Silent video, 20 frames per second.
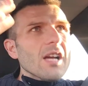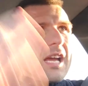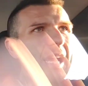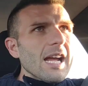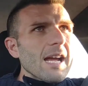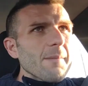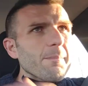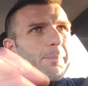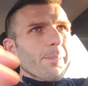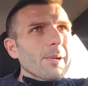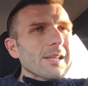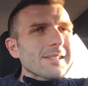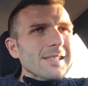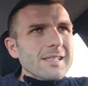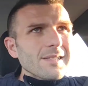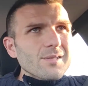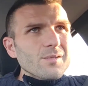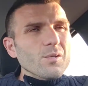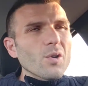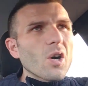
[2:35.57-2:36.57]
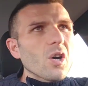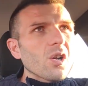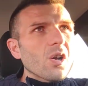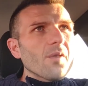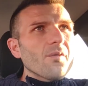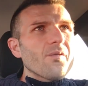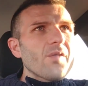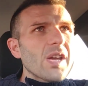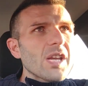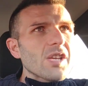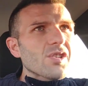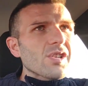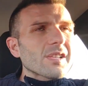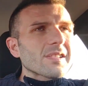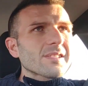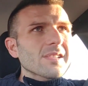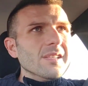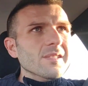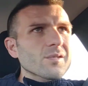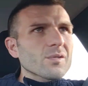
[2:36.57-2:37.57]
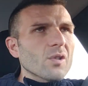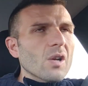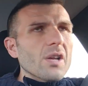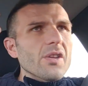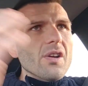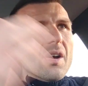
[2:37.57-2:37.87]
Empoli Sassuolo, vince il Sassuolo,